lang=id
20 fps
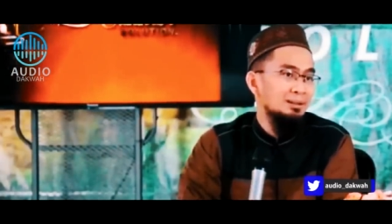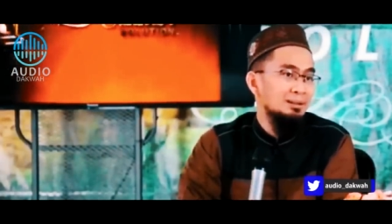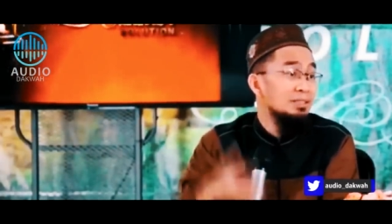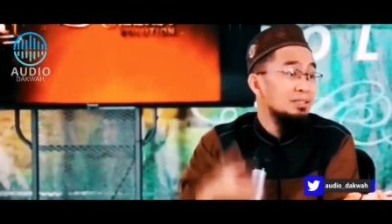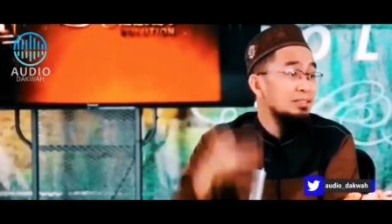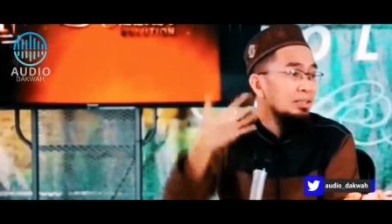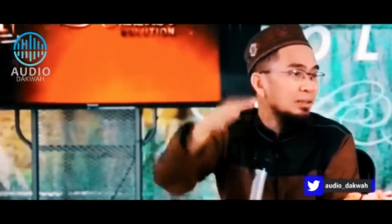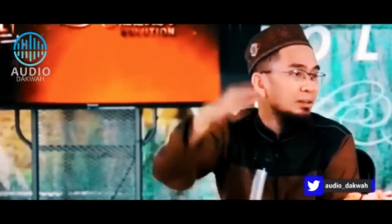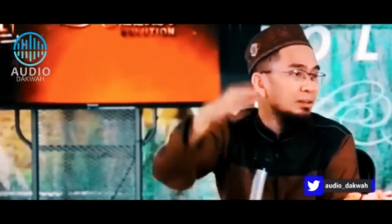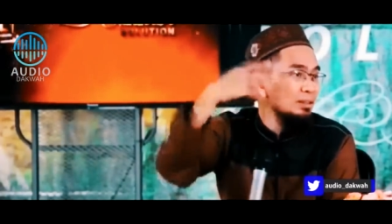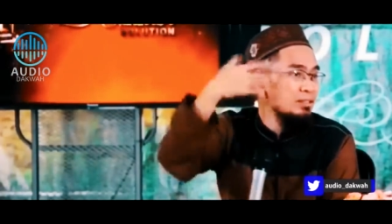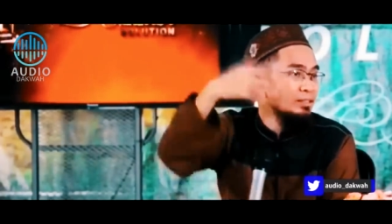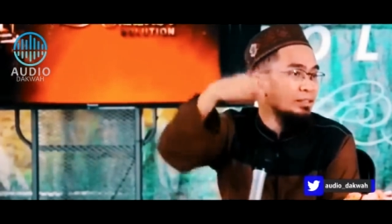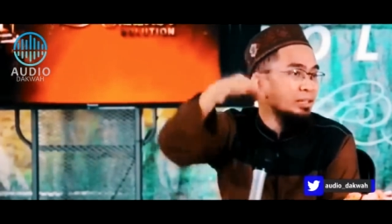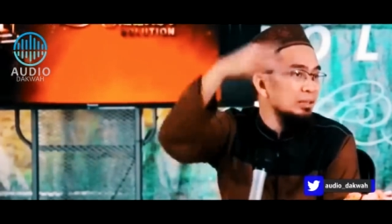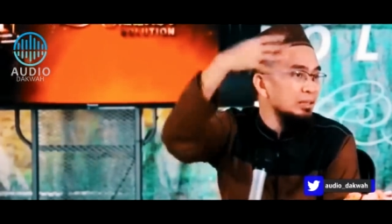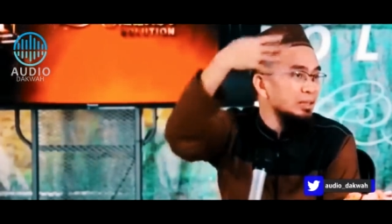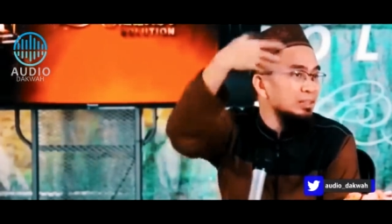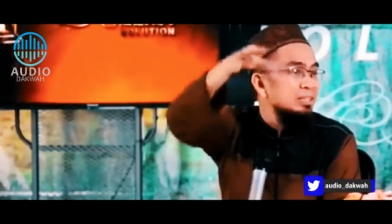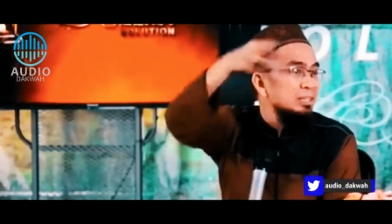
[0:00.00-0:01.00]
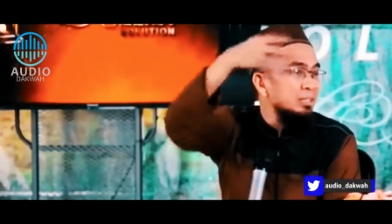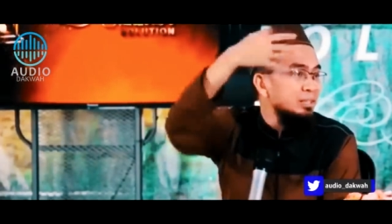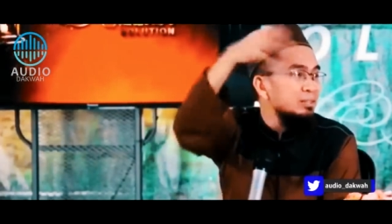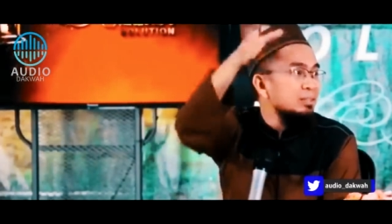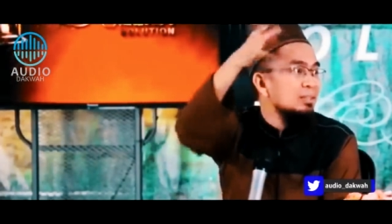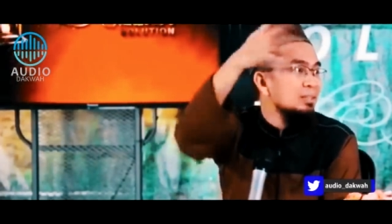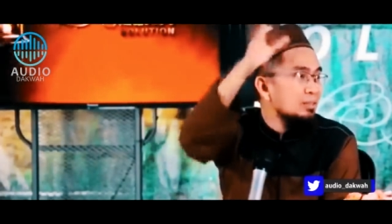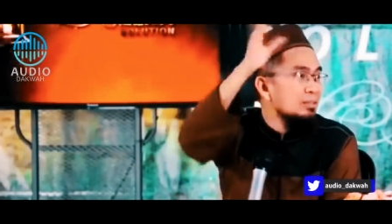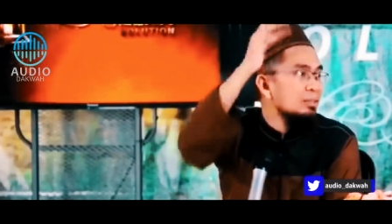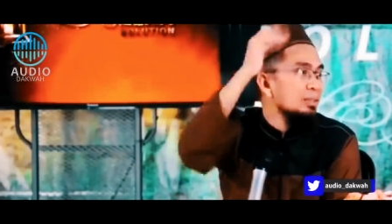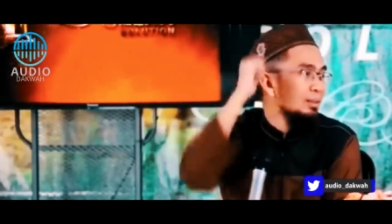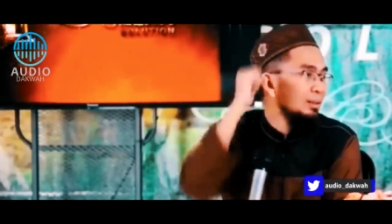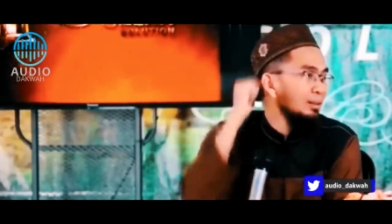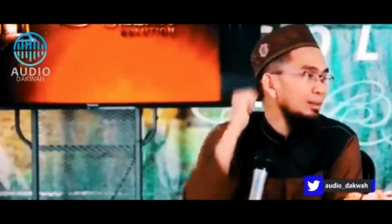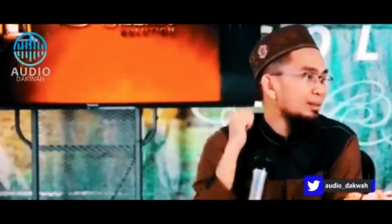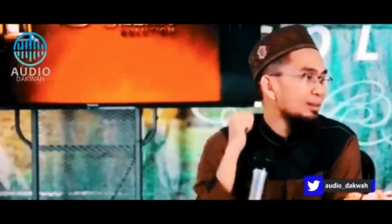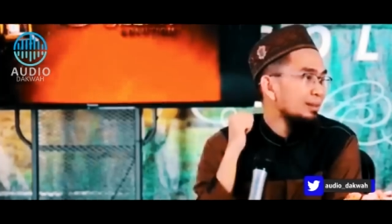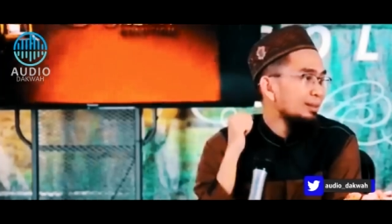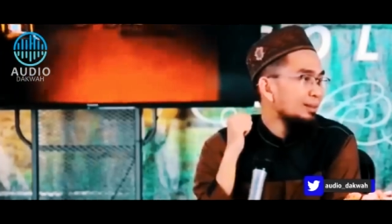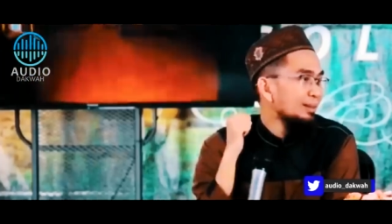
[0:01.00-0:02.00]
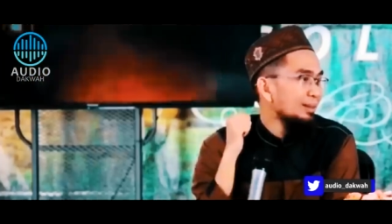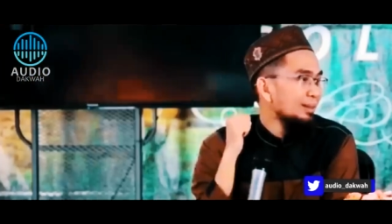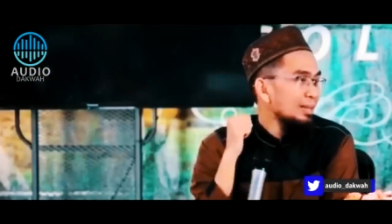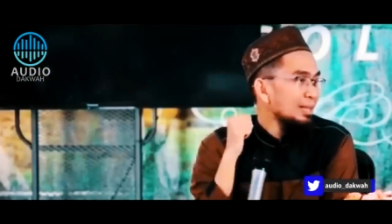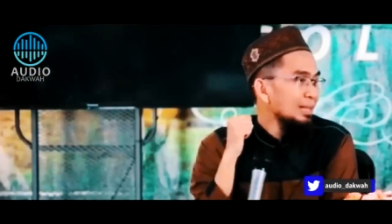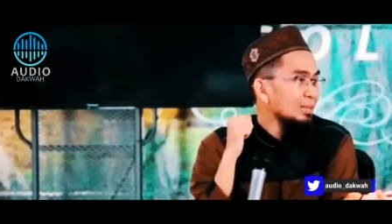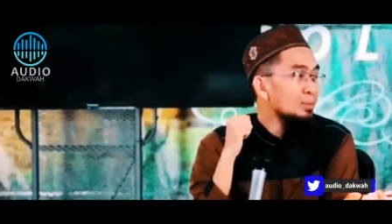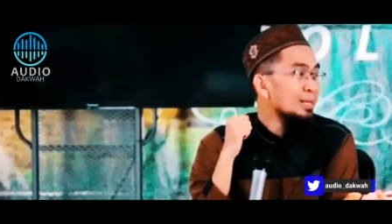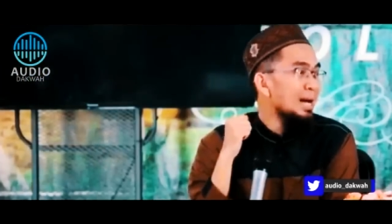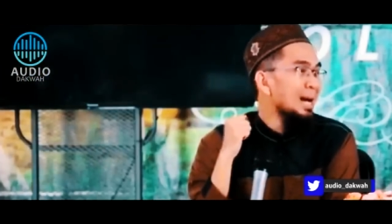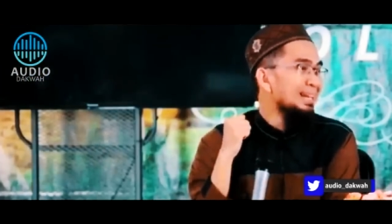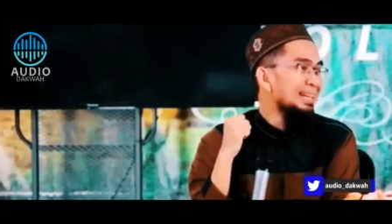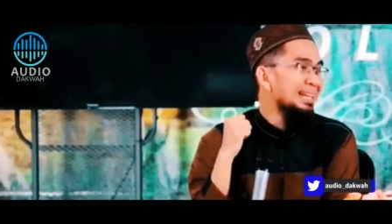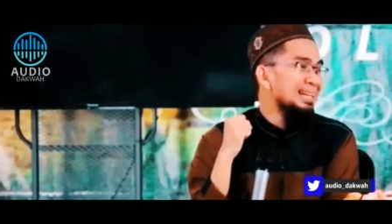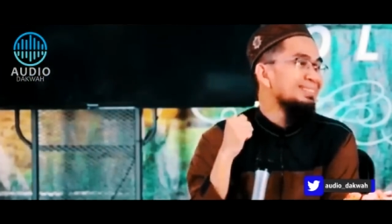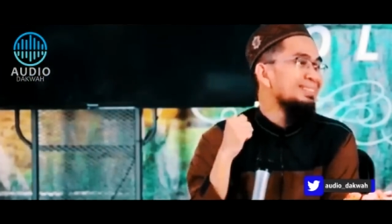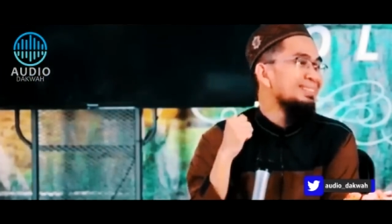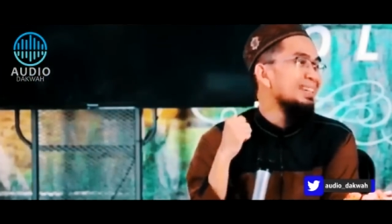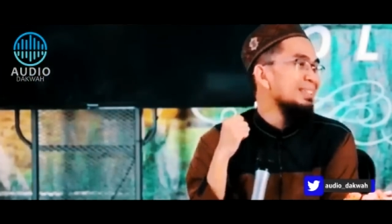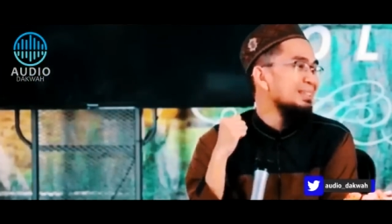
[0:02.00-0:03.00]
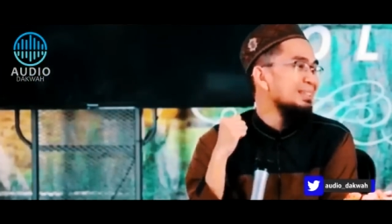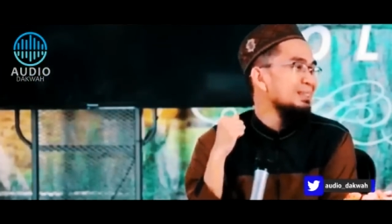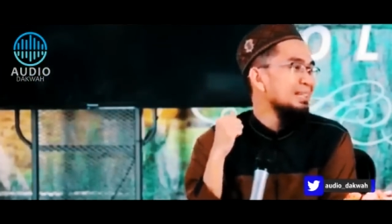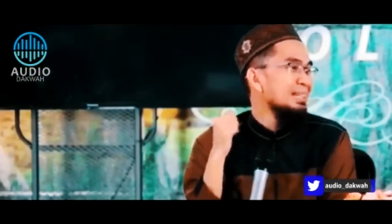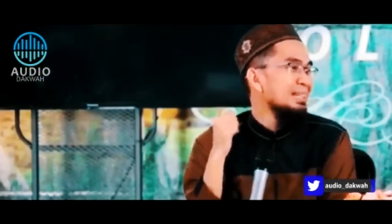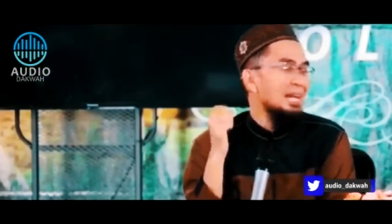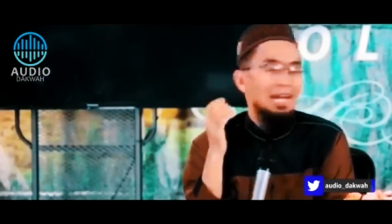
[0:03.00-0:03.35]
Nyicil, nyicil, nyicil, nyicil, nyicil. Itu nggak kerasa itu.